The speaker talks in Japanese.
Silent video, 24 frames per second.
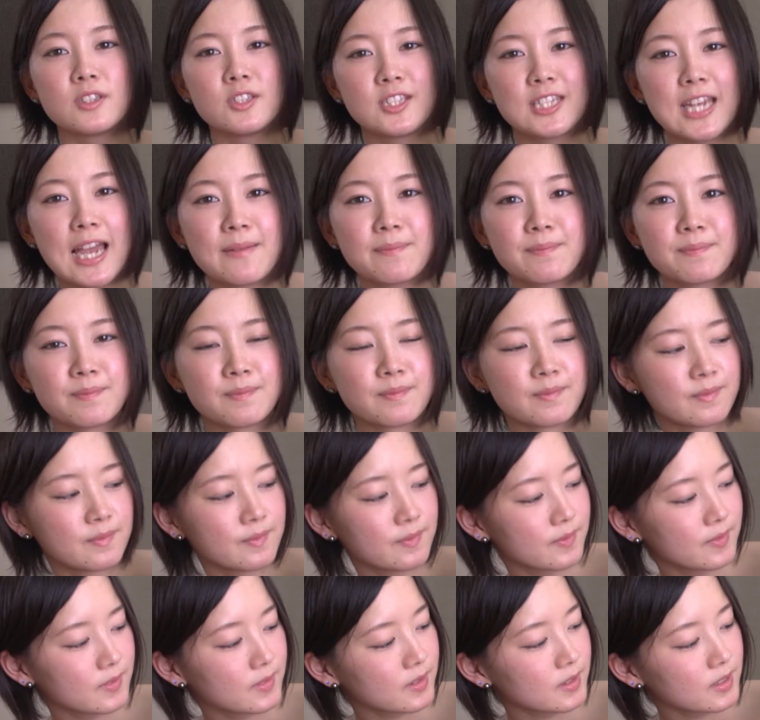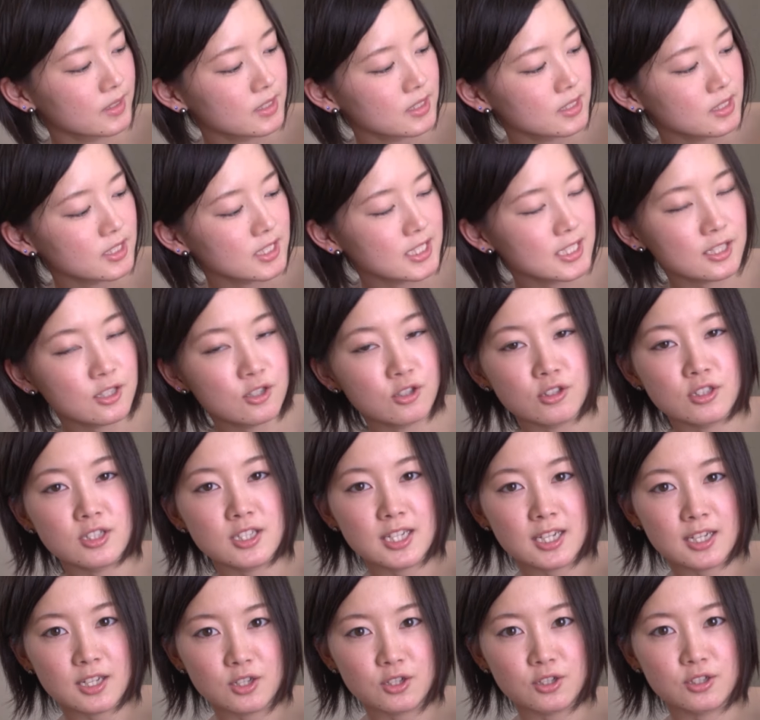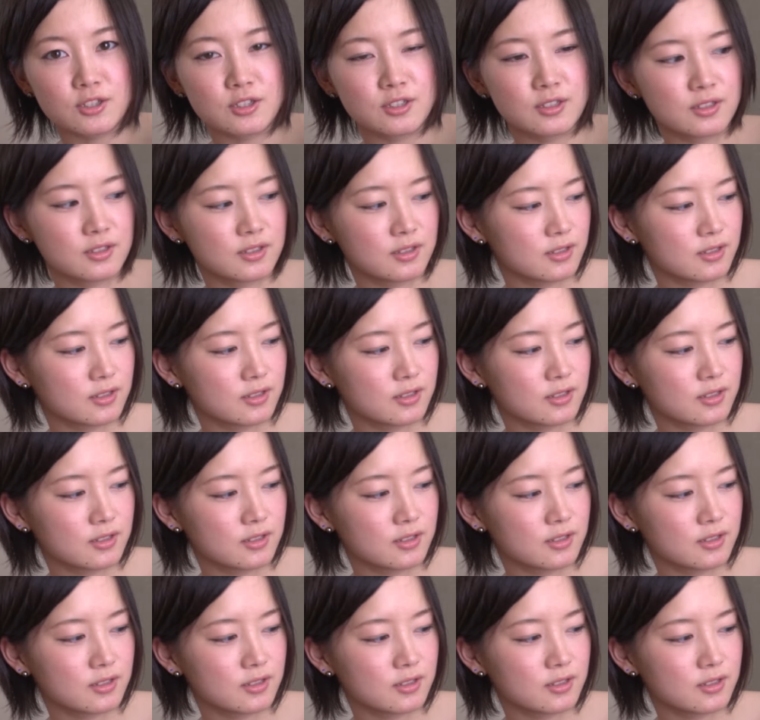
じゃん。チクチク。